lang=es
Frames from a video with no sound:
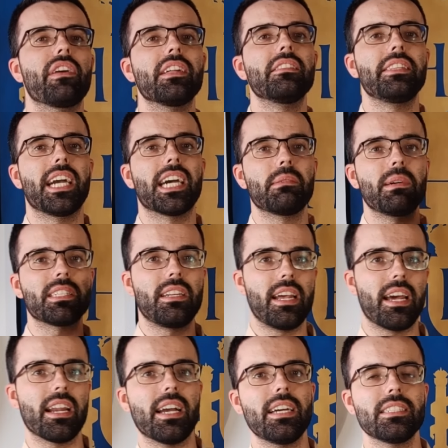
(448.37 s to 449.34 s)
frente a armas
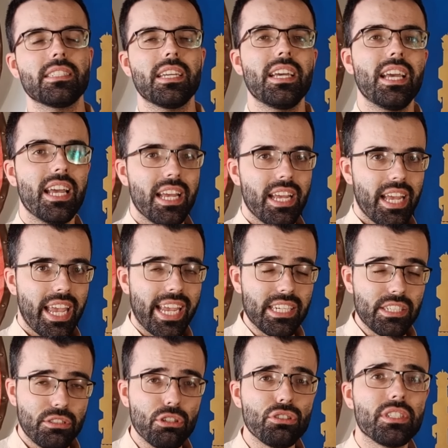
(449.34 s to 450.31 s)
largas,
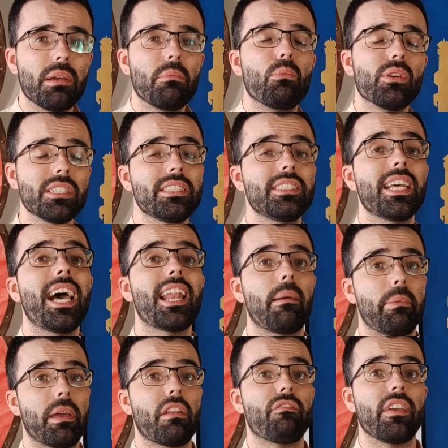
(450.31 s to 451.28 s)
esto se muestra a
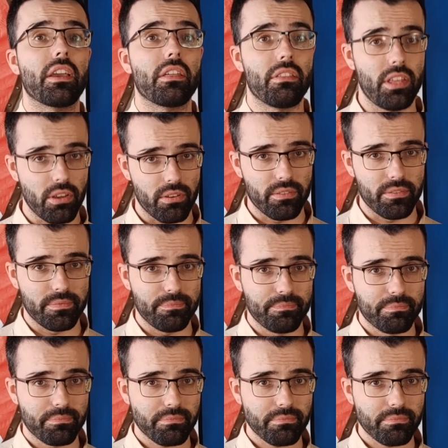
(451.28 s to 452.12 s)
la perfección